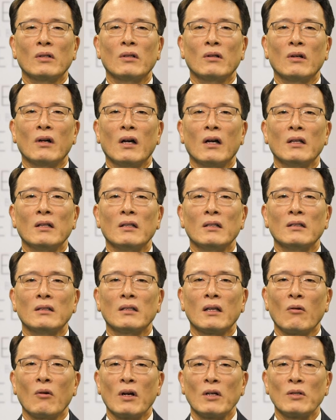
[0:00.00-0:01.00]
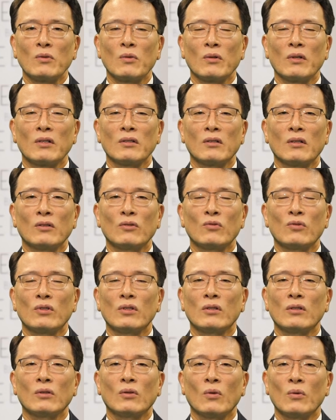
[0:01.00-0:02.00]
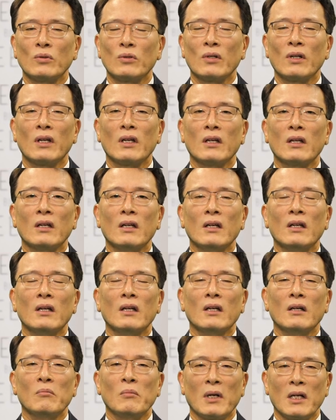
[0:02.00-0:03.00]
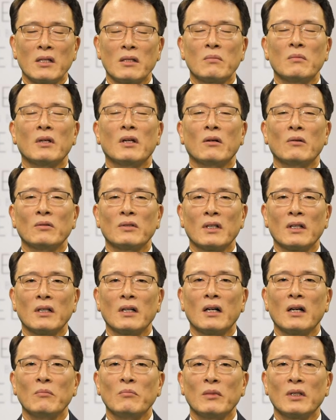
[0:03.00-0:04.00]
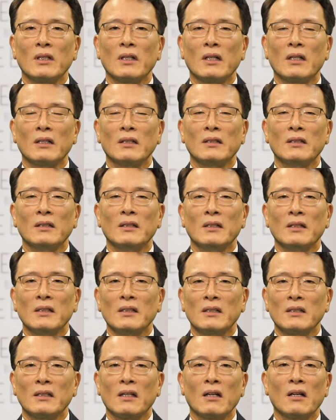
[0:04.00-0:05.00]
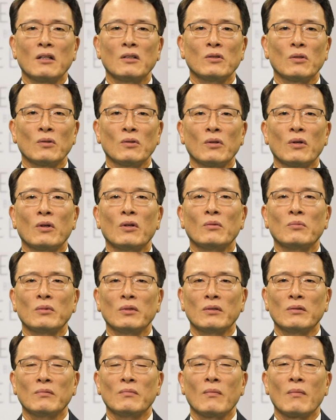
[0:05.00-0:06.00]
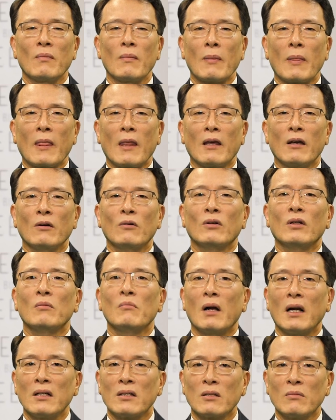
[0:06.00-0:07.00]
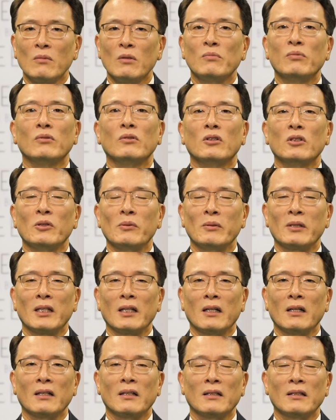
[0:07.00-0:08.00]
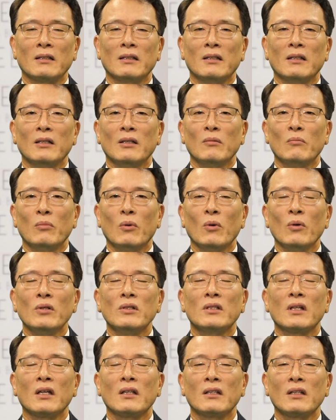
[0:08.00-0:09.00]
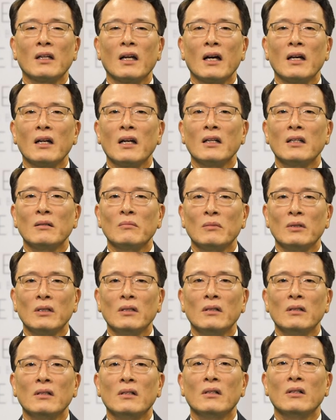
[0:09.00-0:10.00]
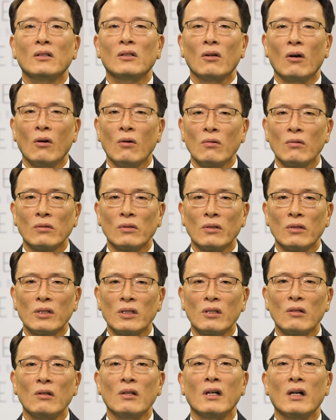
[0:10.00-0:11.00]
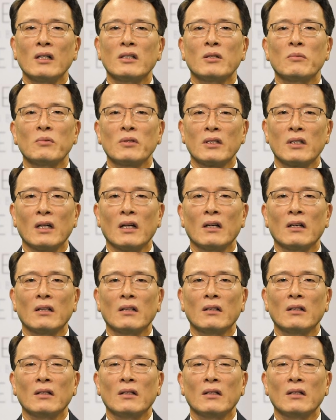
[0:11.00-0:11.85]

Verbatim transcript: 그러한 상황 속에서 주신 도전의 말씀이라고 생각합니다. 사랑하는 성도 여러분, 우리 말씀을 붙드십시다. 보이지 않는 하나님을 더욱더 신뢰하십시다.